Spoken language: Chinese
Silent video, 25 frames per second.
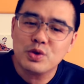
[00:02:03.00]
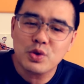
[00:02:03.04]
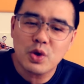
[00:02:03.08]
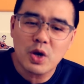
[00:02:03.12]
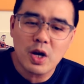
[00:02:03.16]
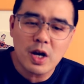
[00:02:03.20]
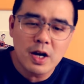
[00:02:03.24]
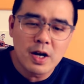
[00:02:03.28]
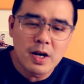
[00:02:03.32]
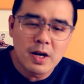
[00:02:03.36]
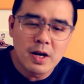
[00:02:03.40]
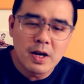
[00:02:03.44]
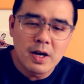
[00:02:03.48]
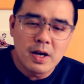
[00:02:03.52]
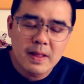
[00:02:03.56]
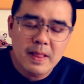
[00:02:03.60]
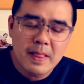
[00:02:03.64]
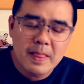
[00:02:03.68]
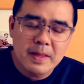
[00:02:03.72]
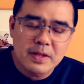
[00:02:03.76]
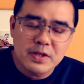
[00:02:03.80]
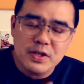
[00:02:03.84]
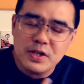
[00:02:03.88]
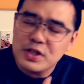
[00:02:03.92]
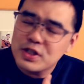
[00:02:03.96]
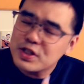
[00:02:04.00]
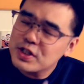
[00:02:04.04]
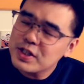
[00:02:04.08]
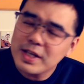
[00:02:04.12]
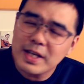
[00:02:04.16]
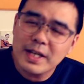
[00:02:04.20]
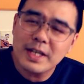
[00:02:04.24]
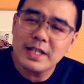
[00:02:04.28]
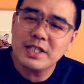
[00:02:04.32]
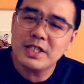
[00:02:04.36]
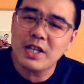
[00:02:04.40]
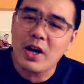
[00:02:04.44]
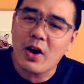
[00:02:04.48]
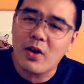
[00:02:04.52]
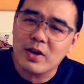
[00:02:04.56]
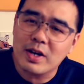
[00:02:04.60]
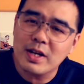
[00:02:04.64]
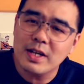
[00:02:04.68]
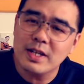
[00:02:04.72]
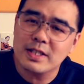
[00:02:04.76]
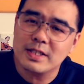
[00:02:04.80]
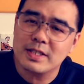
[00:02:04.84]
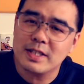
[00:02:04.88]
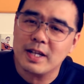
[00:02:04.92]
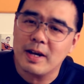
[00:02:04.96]
说，你是一个小
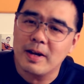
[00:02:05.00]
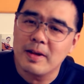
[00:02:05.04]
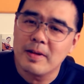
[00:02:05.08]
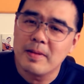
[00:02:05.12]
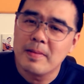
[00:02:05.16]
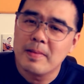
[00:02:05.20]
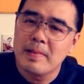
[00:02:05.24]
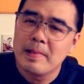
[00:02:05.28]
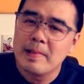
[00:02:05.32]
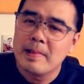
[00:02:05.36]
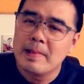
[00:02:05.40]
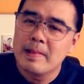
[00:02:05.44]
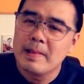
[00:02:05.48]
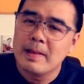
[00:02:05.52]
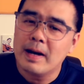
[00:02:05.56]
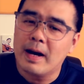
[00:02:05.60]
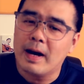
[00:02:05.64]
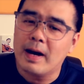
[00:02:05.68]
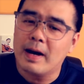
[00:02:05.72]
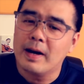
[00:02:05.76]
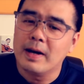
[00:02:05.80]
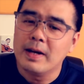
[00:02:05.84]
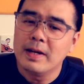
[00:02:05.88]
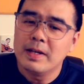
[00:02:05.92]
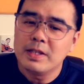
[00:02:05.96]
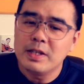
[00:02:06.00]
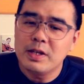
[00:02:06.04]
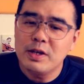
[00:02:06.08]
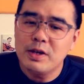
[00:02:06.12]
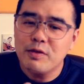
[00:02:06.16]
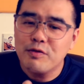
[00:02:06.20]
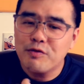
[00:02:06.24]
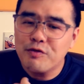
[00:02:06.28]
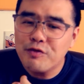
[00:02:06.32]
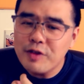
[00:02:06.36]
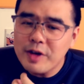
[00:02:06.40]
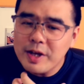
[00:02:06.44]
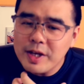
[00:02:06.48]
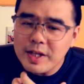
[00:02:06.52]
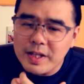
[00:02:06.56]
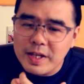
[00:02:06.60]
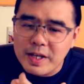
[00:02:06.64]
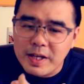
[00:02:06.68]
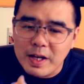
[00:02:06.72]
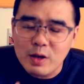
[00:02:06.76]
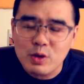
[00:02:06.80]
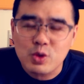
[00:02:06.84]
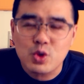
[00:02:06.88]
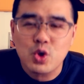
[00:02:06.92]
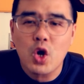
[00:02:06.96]
个子，啊，你非
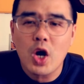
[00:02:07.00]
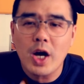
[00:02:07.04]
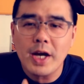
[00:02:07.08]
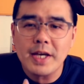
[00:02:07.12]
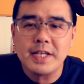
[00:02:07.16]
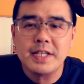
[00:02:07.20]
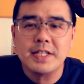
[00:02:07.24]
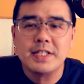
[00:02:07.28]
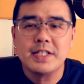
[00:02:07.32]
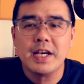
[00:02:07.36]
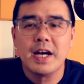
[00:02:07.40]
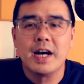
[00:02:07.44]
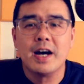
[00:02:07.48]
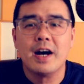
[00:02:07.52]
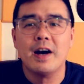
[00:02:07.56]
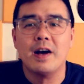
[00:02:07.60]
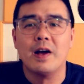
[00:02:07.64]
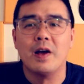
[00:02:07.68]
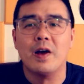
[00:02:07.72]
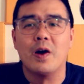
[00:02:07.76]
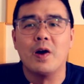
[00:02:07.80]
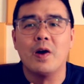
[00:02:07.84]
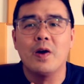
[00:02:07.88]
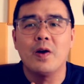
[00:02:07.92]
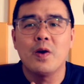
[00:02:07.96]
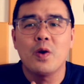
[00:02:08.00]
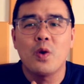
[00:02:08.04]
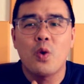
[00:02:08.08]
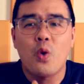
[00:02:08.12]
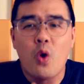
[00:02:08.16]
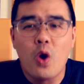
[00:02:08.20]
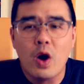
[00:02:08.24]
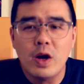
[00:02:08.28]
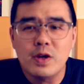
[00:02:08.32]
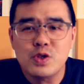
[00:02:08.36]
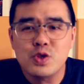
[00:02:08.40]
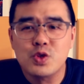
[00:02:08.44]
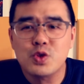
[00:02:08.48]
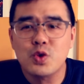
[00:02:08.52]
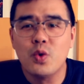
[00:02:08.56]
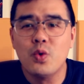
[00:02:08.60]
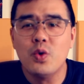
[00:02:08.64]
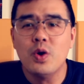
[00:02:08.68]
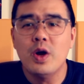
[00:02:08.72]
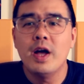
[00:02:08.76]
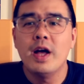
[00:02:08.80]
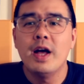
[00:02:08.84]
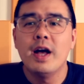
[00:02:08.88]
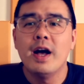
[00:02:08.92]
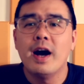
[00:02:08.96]
得要穿一件很宽
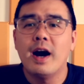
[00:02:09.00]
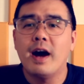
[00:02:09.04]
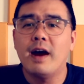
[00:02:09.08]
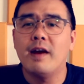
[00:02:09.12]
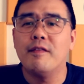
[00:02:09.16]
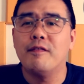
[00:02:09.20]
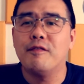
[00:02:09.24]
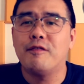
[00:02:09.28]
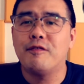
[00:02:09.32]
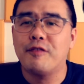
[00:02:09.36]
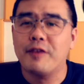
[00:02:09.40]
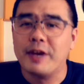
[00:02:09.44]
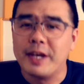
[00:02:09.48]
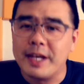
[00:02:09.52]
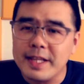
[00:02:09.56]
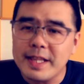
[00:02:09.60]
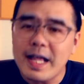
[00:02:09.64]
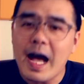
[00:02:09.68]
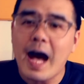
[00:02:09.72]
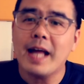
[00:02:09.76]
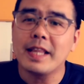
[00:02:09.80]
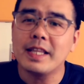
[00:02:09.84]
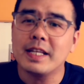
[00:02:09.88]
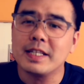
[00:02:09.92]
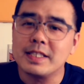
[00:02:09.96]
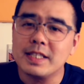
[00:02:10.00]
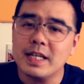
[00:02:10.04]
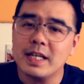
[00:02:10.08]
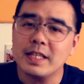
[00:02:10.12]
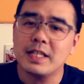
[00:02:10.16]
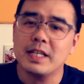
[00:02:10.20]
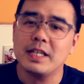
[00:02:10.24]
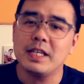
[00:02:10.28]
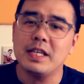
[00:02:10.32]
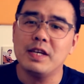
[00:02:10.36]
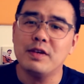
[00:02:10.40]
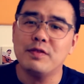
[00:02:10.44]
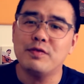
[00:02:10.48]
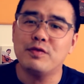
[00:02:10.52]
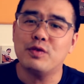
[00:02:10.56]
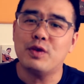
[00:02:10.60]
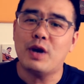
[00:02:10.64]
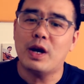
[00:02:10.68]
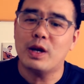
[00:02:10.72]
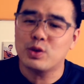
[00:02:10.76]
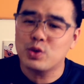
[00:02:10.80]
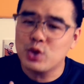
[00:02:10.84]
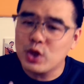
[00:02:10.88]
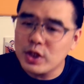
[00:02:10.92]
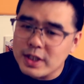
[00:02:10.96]
松、很肥大的这样的衣服
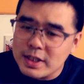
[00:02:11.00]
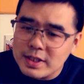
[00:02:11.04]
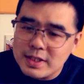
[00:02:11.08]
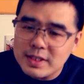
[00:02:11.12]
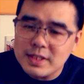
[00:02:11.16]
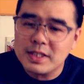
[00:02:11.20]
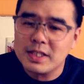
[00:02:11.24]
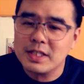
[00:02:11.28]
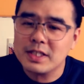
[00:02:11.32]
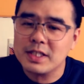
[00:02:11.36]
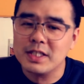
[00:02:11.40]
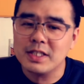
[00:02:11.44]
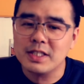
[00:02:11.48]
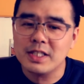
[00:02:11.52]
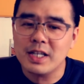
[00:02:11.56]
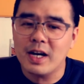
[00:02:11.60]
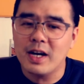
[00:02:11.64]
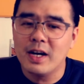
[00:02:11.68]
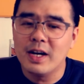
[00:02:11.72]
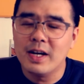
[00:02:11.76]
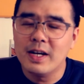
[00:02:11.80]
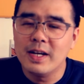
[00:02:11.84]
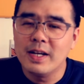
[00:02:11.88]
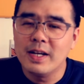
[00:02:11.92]
啊，穿在自己的身上。